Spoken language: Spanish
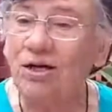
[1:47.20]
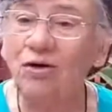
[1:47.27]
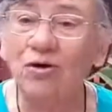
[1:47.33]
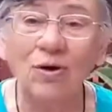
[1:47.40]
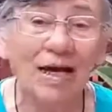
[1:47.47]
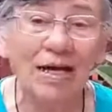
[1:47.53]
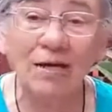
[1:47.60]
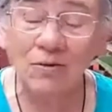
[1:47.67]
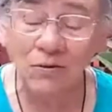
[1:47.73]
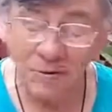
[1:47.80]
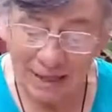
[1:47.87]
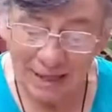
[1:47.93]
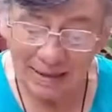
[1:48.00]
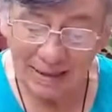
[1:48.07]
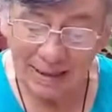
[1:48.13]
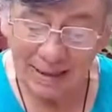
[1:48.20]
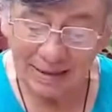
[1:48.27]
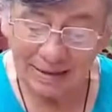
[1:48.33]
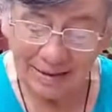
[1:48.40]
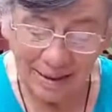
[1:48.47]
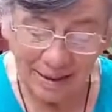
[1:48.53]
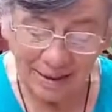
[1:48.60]
no hay lugar en
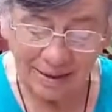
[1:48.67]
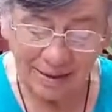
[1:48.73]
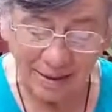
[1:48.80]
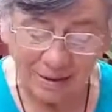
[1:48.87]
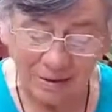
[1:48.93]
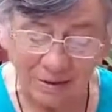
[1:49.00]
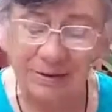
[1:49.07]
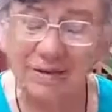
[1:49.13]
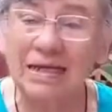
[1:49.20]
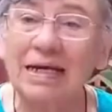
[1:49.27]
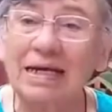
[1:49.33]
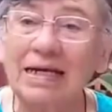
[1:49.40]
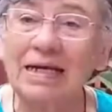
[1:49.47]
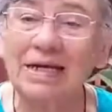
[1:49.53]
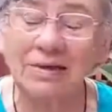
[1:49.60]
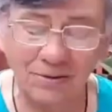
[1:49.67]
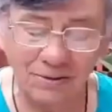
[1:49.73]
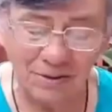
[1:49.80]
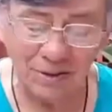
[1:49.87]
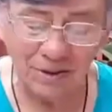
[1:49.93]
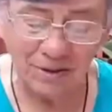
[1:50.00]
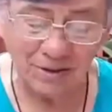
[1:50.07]
la tierra donde el
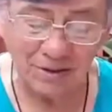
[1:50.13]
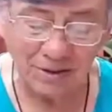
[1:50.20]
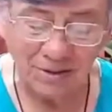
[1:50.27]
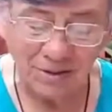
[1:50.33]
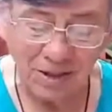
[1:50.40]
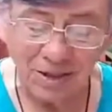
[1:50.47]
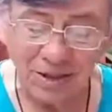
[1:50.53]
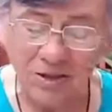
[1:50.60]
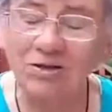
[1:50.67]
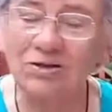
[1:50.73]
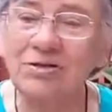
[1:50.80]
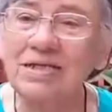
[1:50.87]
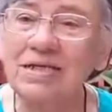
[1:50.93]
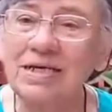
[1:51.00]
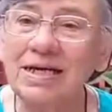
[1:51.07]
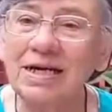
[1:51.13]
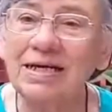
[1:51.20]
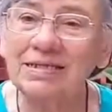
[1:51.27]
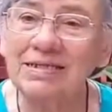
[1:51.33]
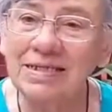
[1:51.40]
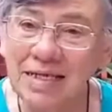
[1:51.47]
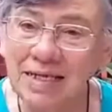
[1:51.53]
Hijo de Dios no
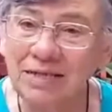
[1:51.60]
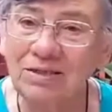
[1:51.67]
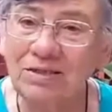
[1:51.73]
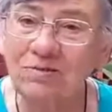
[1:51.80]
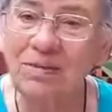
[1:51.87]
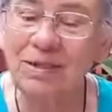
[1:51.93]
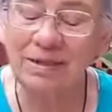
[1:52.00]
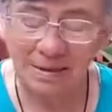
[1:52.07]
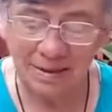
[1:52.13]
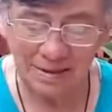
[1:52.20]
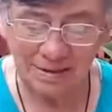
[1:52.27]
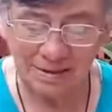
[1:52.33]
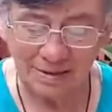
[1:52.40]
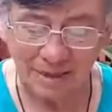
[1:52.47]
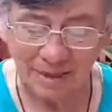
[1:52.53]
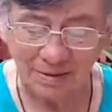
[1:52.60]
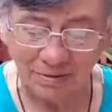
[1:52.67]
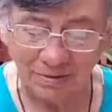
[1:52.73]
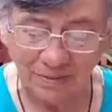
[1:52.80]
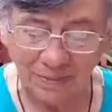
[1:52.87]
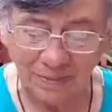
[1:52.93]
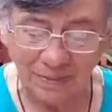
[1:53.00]
siga siendo
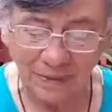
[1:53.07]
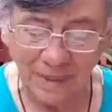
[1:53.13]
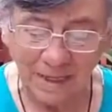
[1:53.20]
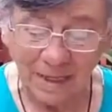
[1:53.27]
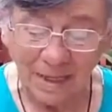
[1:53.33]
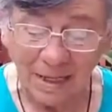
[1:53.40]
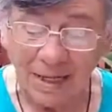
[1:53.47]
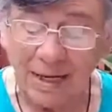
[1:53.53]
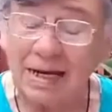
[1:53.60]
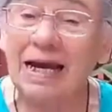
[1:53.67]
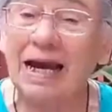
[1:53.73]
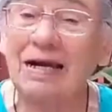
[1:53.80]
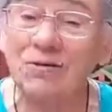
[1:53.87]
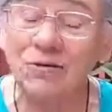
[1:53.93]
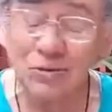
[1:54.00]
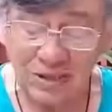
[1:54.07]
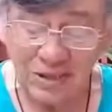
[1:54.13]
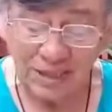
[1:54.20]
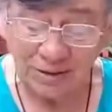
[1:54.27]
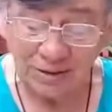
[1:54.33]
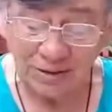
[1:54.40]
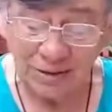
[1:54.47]
martirizado. La
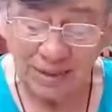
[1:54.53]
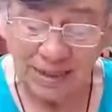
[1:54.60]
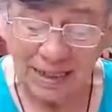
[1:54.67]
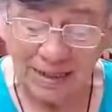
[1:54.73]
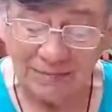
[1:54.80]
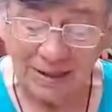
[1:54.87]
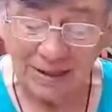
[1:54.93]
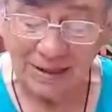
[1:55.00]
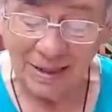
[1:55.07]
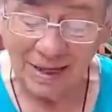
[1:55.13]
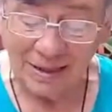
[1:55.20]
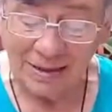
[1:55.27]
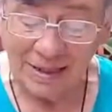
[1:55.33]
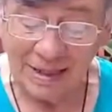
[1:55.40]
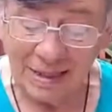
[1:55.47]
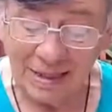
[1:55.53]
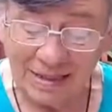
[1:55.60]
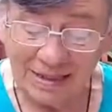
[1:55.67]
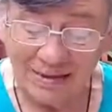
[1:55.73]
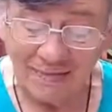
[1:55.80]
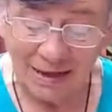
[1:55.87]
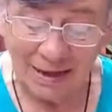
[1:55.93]
lucha contra la verdad
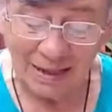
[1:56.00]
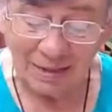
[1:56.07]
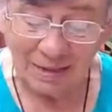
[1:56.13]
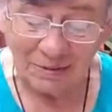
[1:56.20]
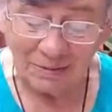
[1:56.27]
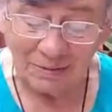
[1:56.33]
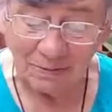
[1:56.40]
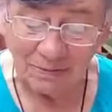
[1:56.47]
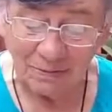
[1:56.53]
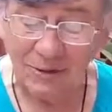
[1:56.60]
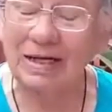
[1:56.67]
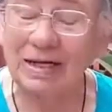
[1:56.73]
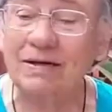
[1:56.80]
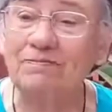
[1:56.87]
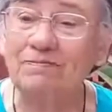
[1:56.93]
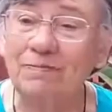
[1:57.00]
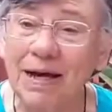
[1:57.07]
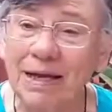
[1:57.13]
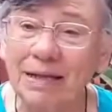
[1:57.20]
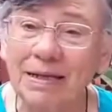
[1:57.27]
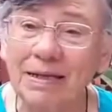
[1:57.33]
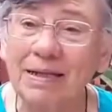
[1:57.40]
es llevado por el
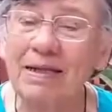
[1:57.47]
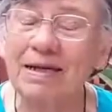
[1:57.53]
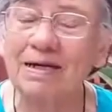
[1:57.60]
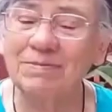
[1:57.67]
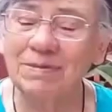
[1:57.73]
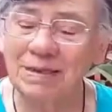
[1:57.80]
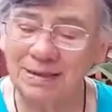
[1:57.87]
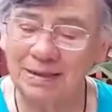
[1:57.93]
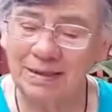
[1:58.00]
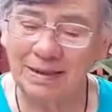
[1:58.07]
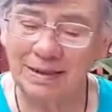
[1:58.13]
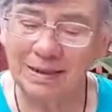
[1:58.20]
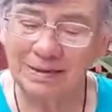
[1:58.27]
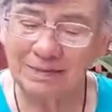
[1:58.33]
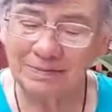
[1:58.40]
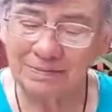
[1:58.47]
Padre de la Mentira.